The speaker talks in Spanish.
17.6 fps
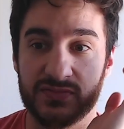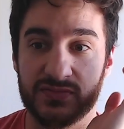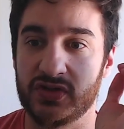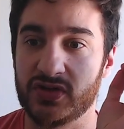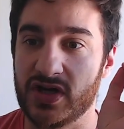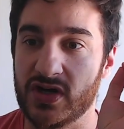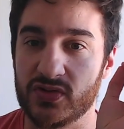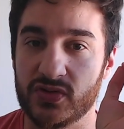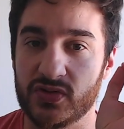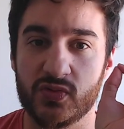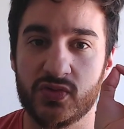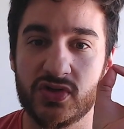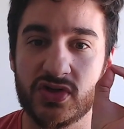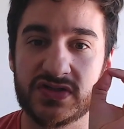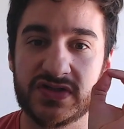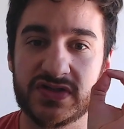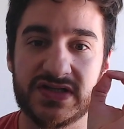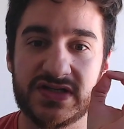Me toca contra un
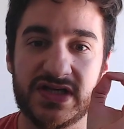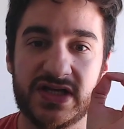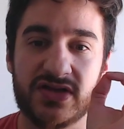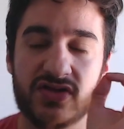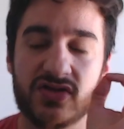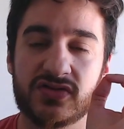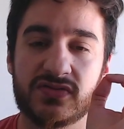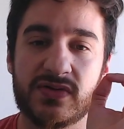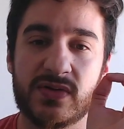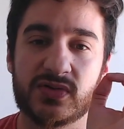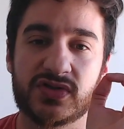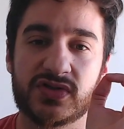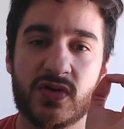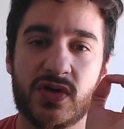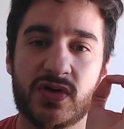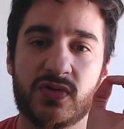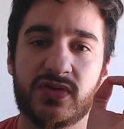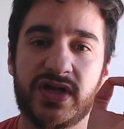2600. Vamos a
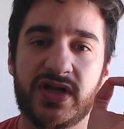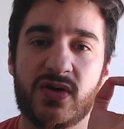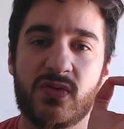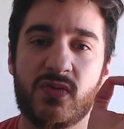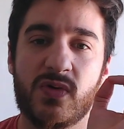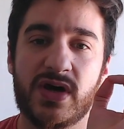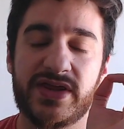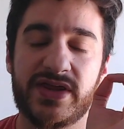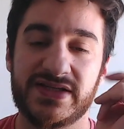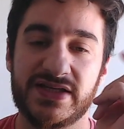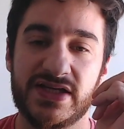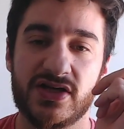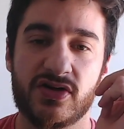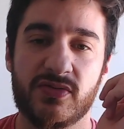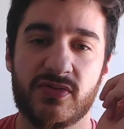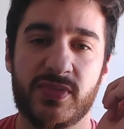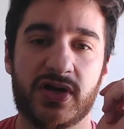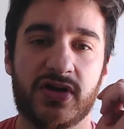jugar un
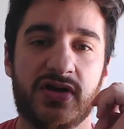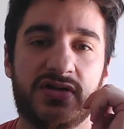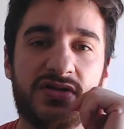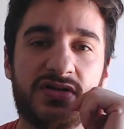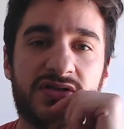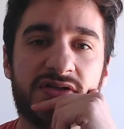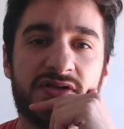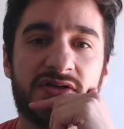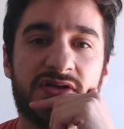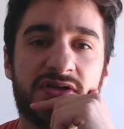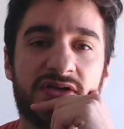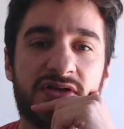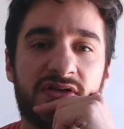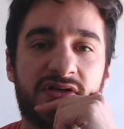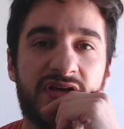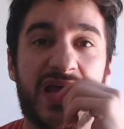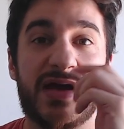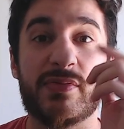D5, perdón.
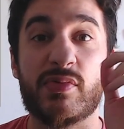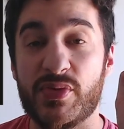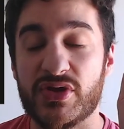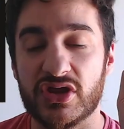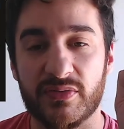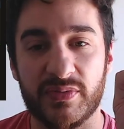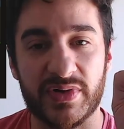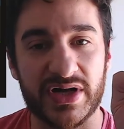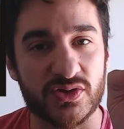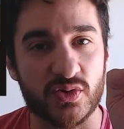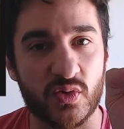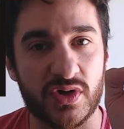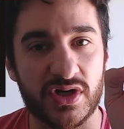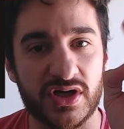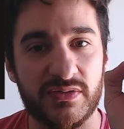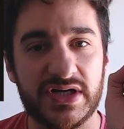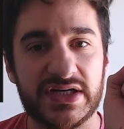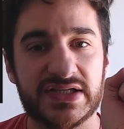Es momento para
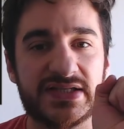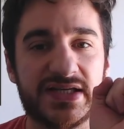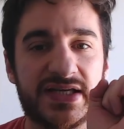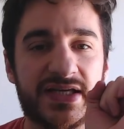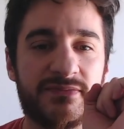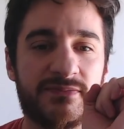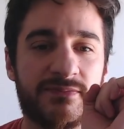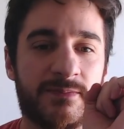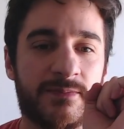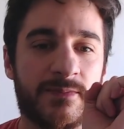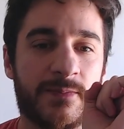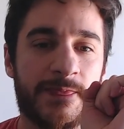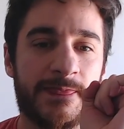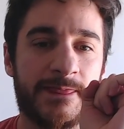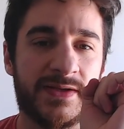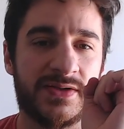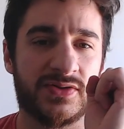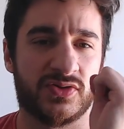suscribirse.
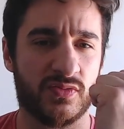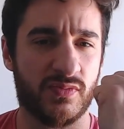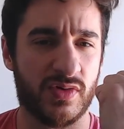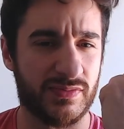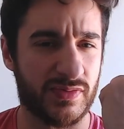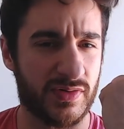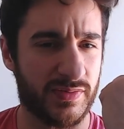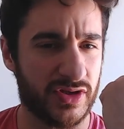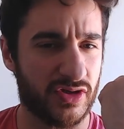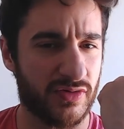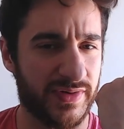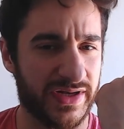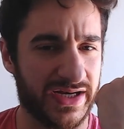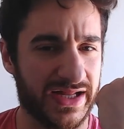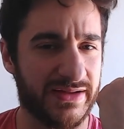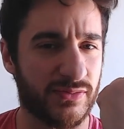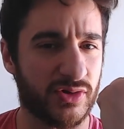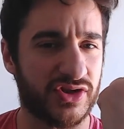Es un buen momento
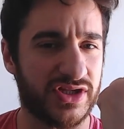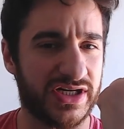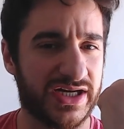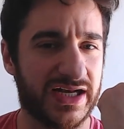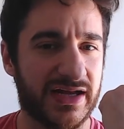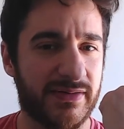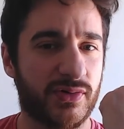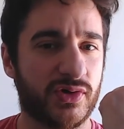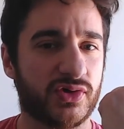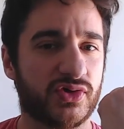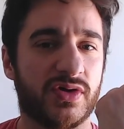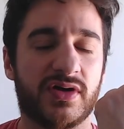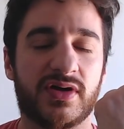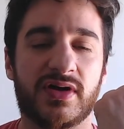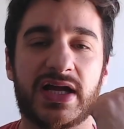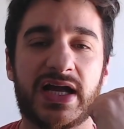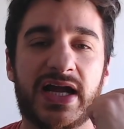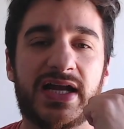para demostrar el
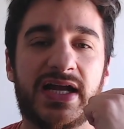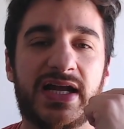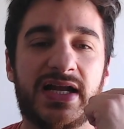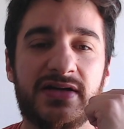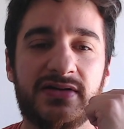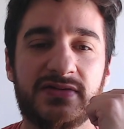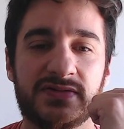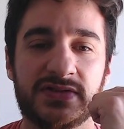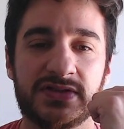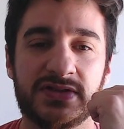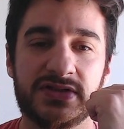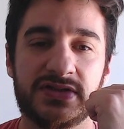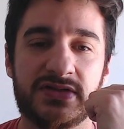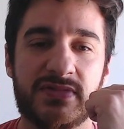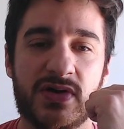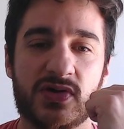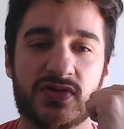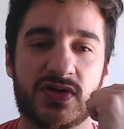apoyo al canal.
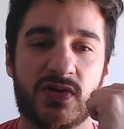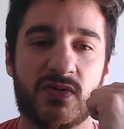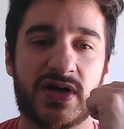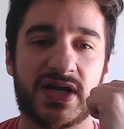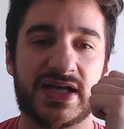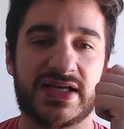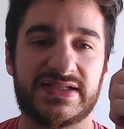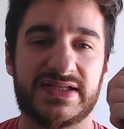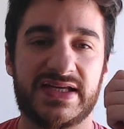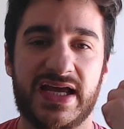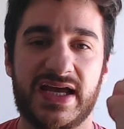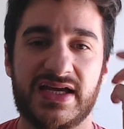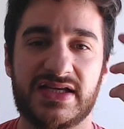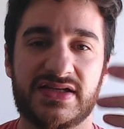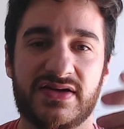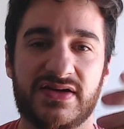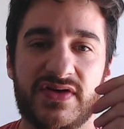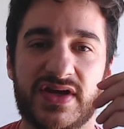Vamos a jugar
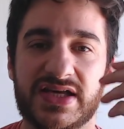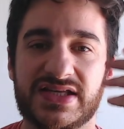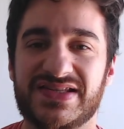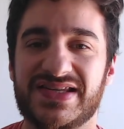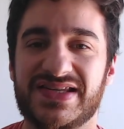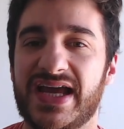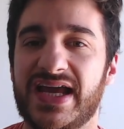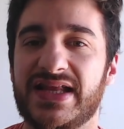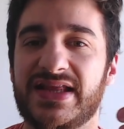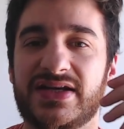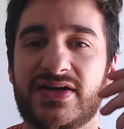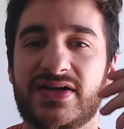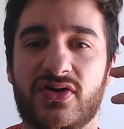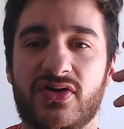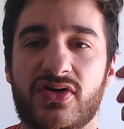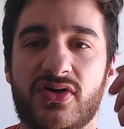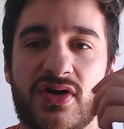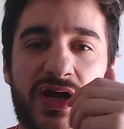G6, al G7,
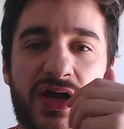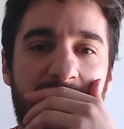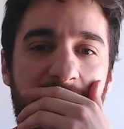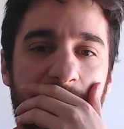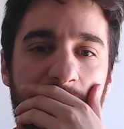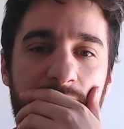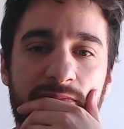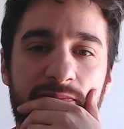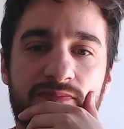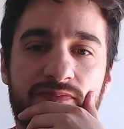enroque.